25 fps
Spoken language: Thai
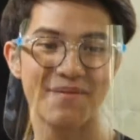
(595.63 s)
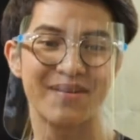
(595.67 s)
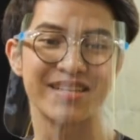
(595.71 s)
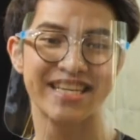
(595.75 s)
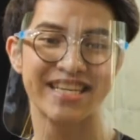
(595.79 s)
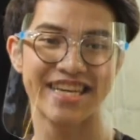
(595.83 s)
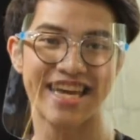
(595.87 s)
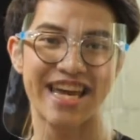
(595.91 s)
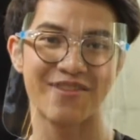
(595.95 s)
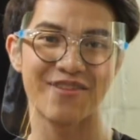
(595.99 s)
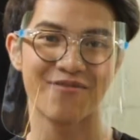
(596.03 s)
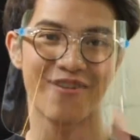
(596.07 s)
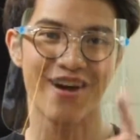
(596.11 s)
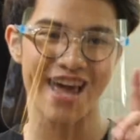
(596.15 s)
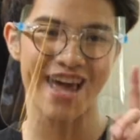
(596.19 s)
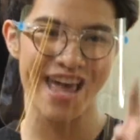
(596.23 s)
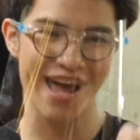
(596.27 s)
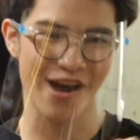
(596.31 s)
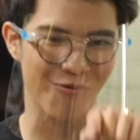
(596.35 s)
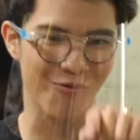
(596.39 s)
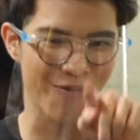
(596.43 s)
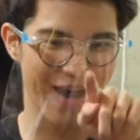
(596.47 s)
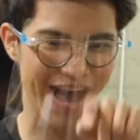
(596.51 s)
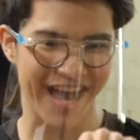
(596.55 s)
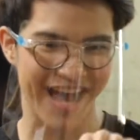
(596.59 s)
มันจะเขียนว่า
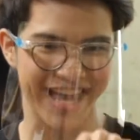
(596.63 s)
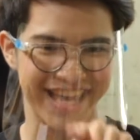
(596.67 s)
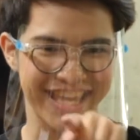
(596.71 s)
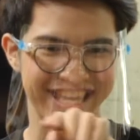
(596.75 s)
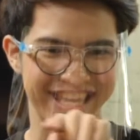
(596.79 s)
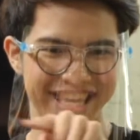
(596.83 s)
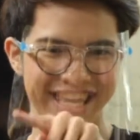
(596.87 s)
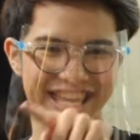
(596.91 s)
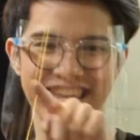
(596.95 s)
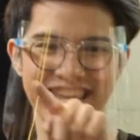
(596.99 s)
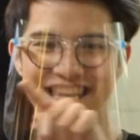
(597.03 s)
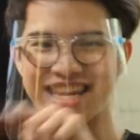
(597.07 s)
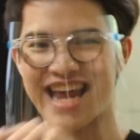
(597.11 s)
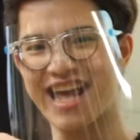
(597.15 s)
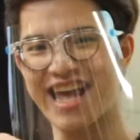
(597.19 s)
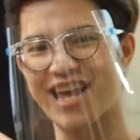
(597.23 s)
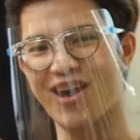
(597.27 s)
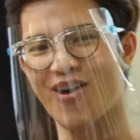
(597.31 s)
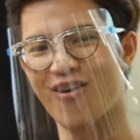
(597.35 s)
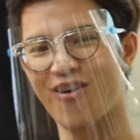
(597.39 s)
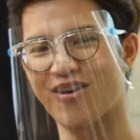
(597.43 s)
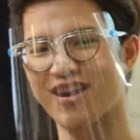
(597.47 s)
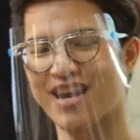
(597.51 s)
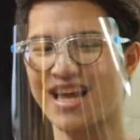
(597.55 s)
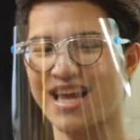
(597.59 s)
Li ขีดไอ
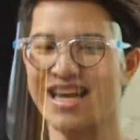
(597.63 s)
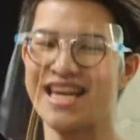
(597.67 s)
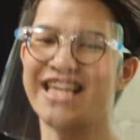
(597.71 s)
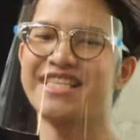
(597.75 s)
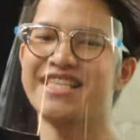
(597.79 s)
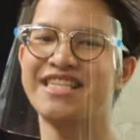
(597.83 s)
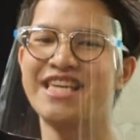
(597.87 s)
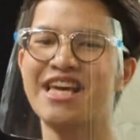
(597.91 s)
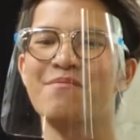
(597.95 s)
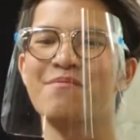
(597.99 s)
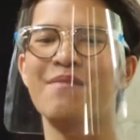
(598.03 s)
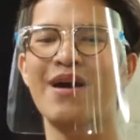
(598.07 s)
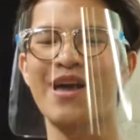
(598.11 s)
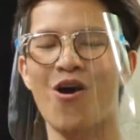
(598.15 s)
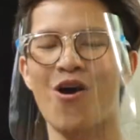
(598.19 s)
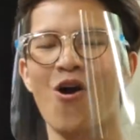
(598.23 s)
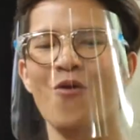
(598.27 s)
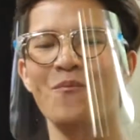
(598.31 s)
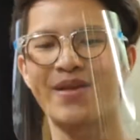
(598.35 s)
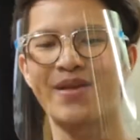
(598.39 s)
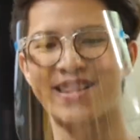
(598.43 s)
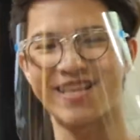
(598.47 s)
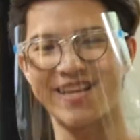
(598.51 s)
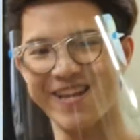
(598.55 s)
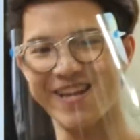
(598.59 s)
ออนอะลิเทียมไอออน
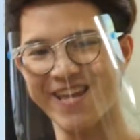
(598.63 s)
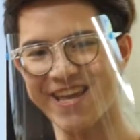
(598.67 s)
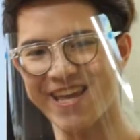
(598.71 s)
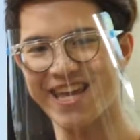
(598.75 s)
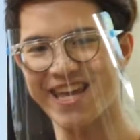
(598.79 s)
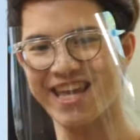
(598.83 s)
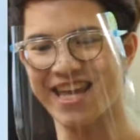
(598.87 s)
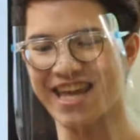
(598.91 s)
แบตเตอรี่